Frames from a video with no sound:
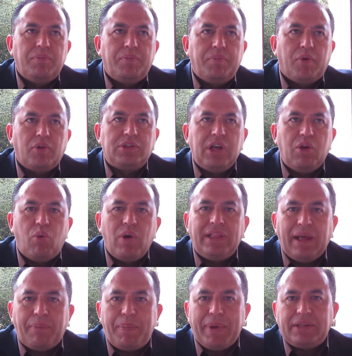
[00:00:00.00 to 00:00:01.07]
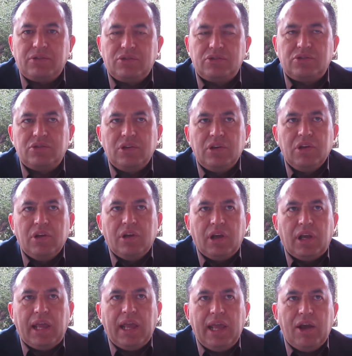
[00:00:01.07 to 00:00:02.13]
por 50 pesos,
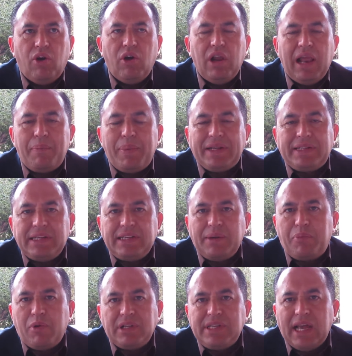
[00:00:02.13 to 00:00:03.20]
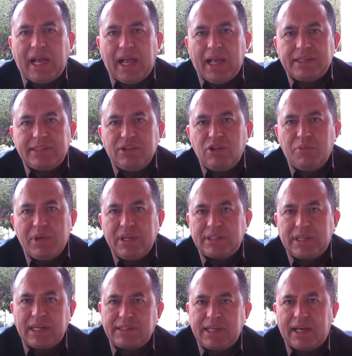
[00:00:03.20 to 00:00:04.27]
que hoy la presencia policíaca ha sido muy
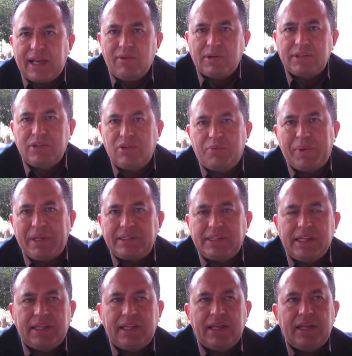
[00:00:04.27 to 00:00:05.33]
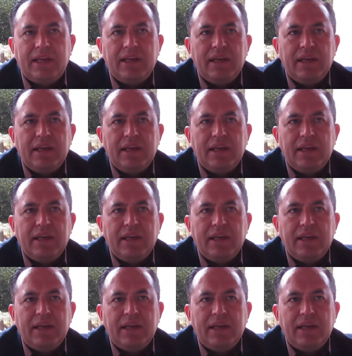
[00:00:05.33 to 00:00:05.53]
escasa, que no ha sido presente